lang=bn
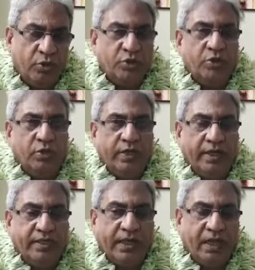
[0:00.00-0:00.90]
প্রয়োজন হয়ে
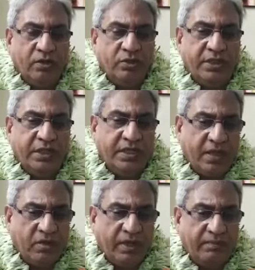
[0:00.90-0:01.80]
গেছে কারণ যে
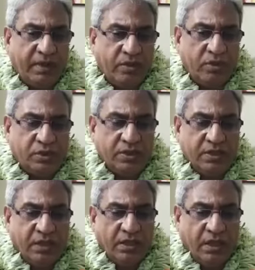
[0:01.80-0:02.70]
টিটাগড়ের মানুষ
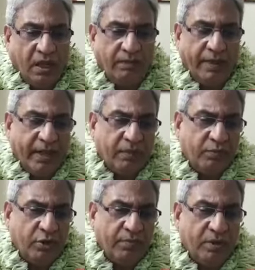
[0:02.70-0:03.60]
আর
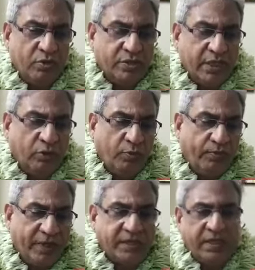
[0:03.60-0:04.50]
ব্যারাকপুরের মানুষ এত
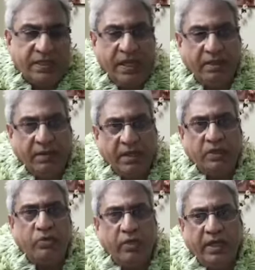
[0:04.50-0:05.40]
প্রেশার দিয়ে আমাকে
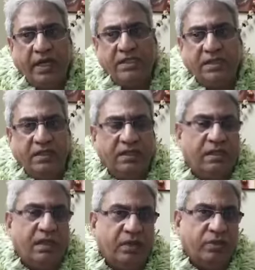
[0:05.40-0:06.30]
তুলে রাজনীতিতে
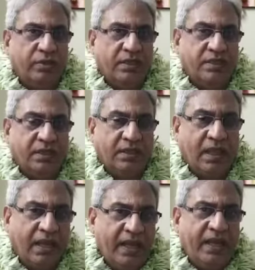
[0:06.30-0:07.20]
দাঁড় করিয়েছে
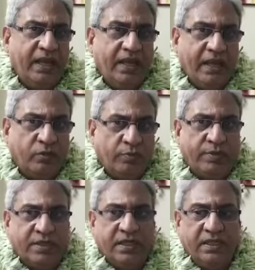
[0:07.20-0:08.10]
তারাই এত
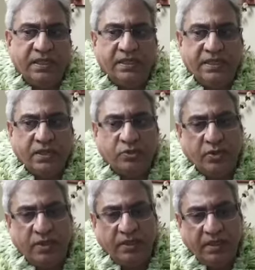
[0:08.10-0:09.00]
প্রেশার দিয়েছে যার
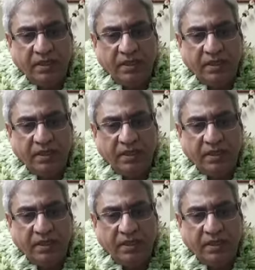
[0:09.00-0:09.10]
জন্যে